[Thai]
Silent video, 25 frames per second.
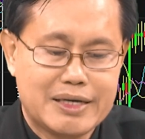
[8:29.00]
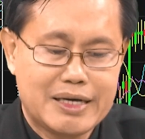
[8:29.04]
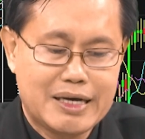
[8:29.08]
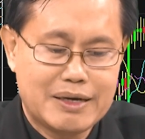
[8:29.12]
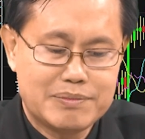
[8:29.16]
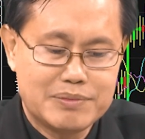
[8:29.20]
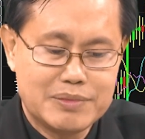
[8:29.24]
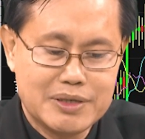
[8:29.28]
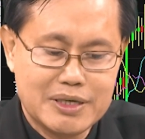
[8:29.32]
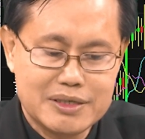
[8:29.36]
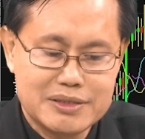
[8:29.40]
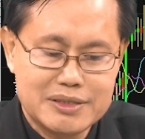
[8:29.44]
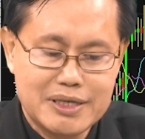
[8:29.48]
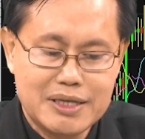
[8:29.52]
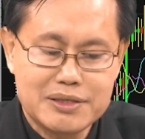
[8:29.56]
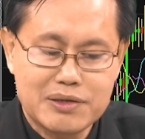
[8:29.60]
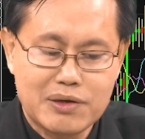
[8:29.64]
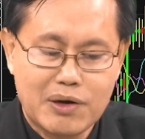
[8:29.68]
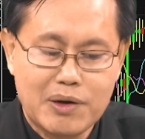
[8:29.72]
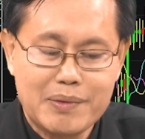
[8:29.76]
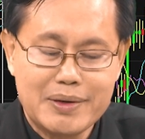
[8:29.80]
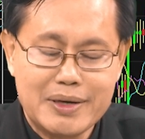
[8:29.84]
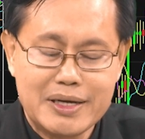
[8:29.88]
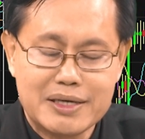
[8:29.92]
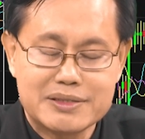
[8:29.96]
ครับเหลือเส้นสำ
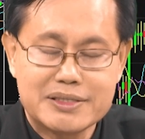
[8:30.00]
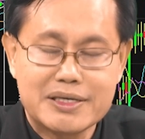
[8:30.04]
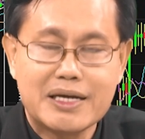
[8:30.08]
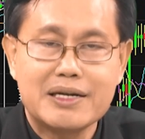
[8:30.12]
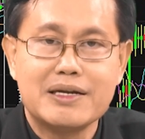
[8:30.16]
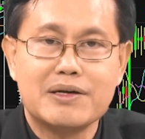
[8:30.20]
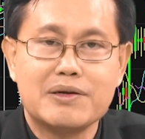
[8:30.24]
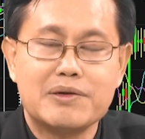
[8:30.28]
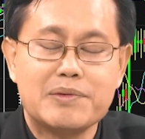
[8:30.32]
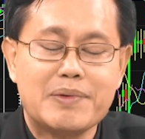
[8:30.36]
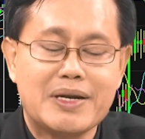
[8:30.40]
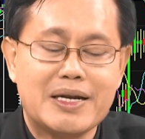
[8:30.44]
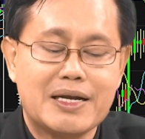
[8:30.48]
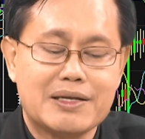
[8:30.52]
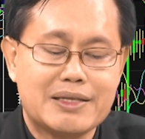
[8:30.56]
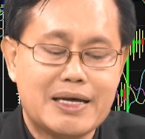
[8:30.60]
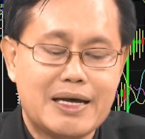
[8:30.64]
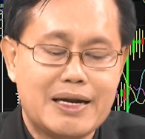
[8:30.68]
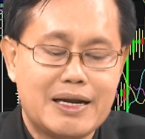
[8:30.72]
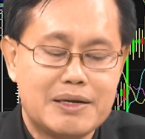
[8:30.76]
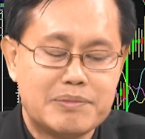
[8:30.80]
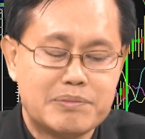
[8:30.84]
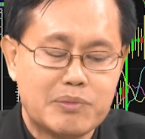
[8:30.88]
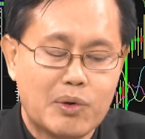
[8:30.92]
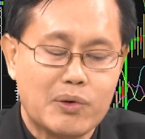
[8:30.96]
รองอีกเส้นเดียวที่เป็นหนาต้าน
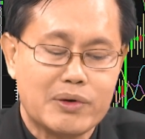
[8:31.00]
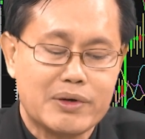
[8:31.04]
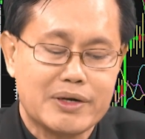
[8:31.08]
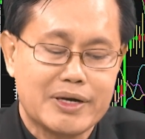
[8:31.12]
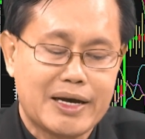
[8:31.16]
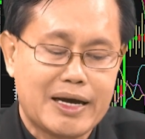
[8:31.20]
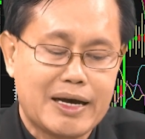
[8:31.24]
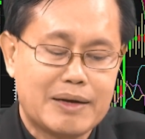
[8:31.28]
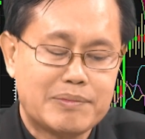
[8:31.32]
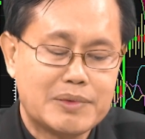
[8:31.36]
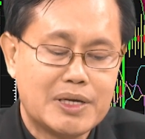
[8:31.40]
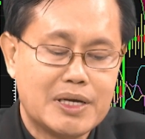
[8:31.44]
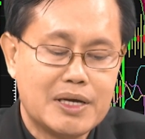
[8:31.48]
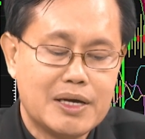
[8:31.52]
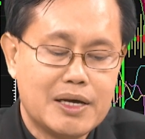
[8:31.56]
ด้านบนนะครับ